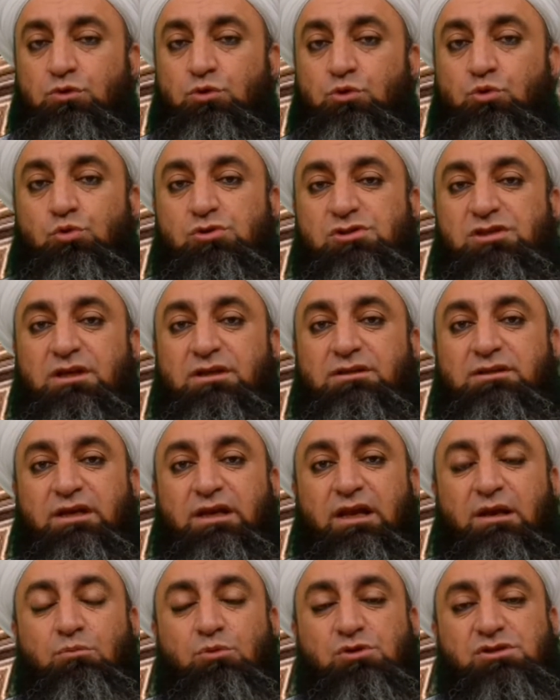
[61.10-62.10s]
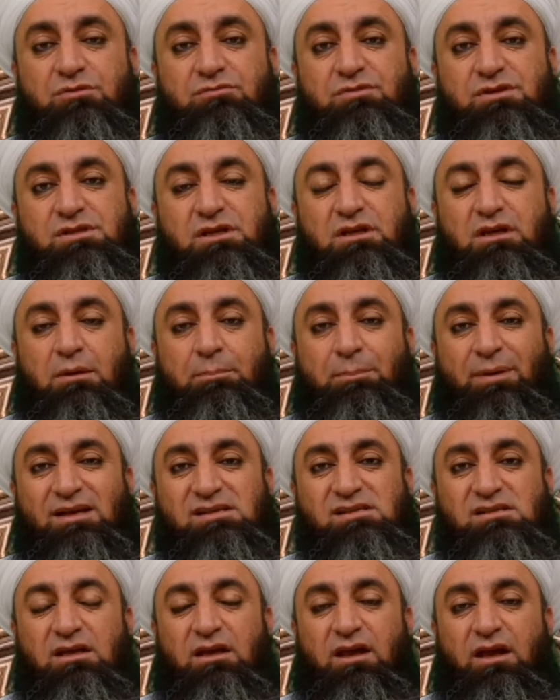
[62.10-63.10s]
दूसरी दलील मुजविज़ीन के
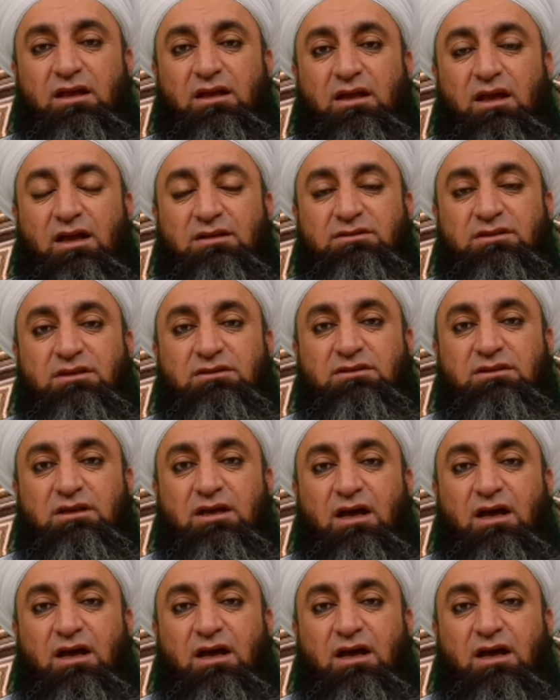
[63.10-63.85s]
पास ये है कि हज़रत